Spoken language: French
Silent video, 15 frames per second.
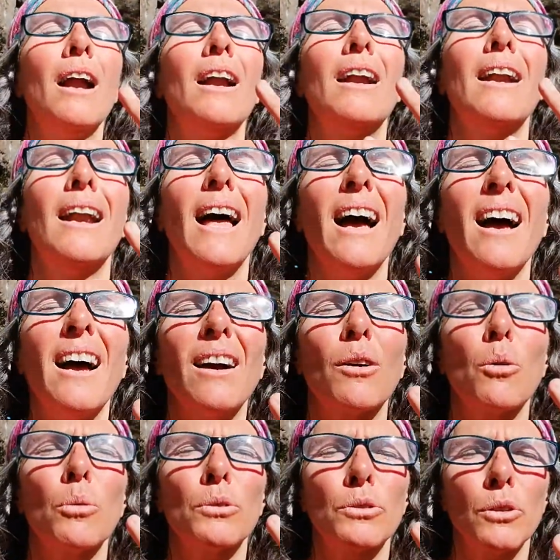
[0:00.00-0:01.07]
la
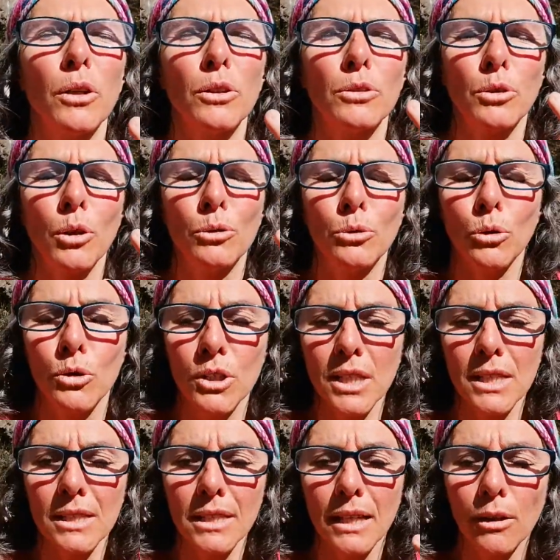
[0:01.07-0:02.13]
conscience
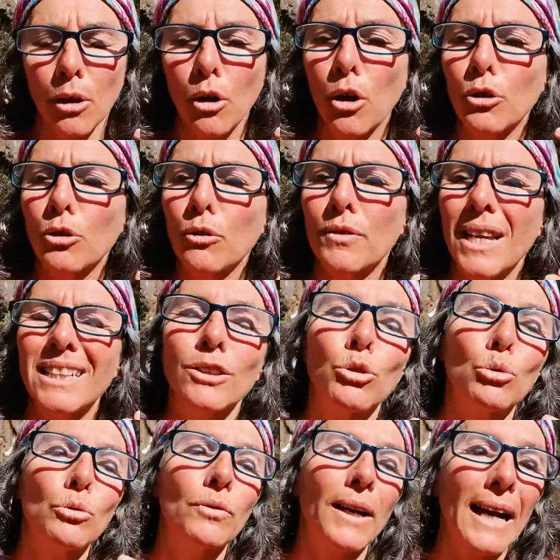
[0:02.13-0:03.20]
ressurgisse et redevienne
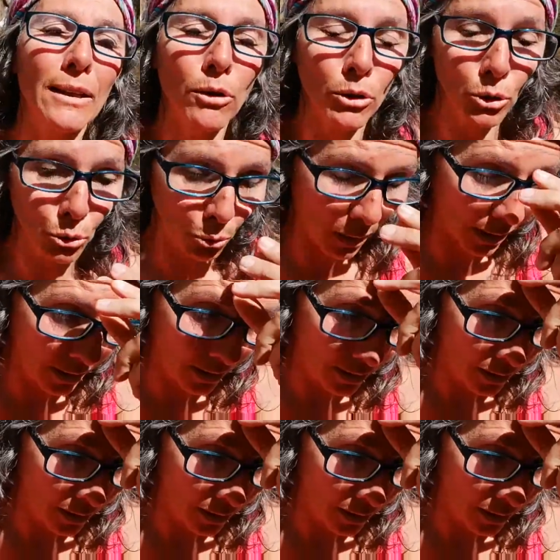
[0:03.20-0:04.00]
souveraine en soi